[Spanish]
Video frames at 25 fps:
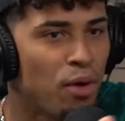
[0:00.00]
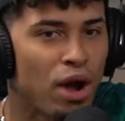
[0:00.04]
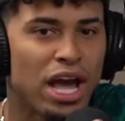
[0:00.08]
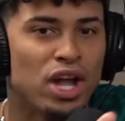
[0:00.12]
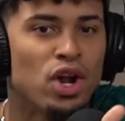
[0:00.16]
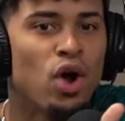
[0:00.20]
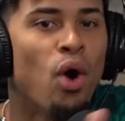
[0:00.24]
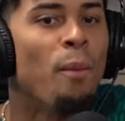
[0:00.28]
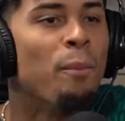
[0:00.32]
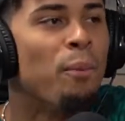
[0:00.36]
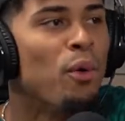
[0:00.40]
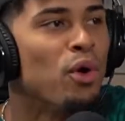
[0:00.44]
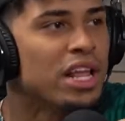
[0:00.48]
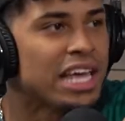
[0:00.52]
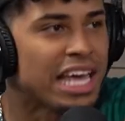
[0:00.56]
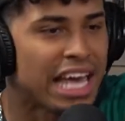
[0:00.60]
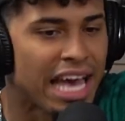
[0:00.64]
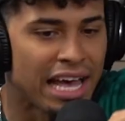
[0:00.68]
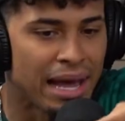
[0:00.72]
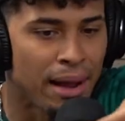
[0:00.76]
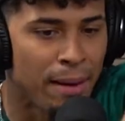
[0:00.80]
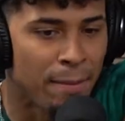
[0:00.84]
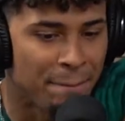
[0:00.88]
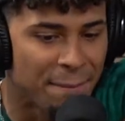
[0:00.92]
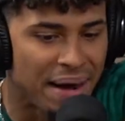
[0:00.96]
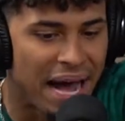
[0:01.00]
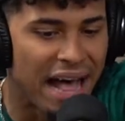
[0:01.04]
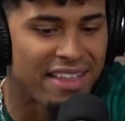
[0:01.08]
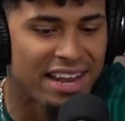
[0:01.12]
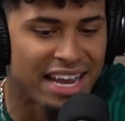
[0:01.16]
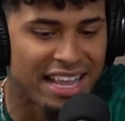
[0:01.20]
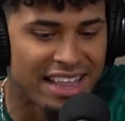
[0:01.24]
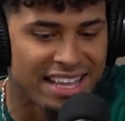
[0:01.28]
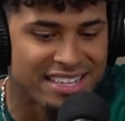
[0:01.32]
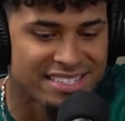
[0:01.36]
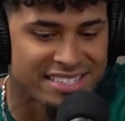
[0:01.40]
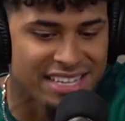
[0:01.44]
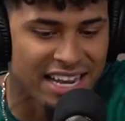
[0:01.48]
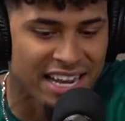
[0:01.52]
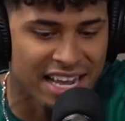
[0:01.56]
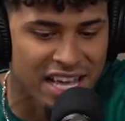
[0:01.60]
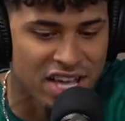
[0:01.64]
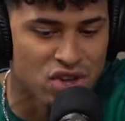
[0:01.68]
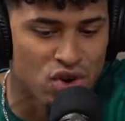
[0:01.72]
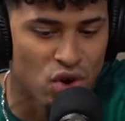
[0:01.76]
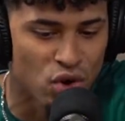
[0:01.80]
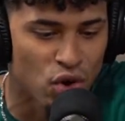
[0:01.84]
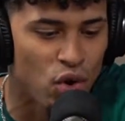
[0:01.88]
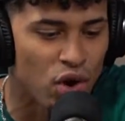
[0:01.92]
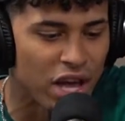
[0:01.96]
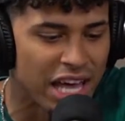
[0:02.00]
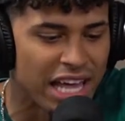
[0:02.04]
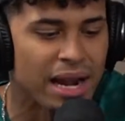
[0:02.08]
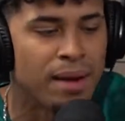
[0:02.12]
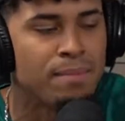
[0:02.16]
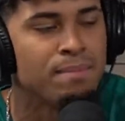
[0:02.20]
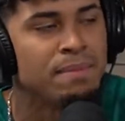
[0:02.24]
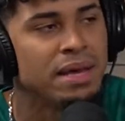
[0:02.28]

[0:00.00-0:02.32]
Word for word: ¿Por qué, no, ¿Por el padre de ese niño no lo quiere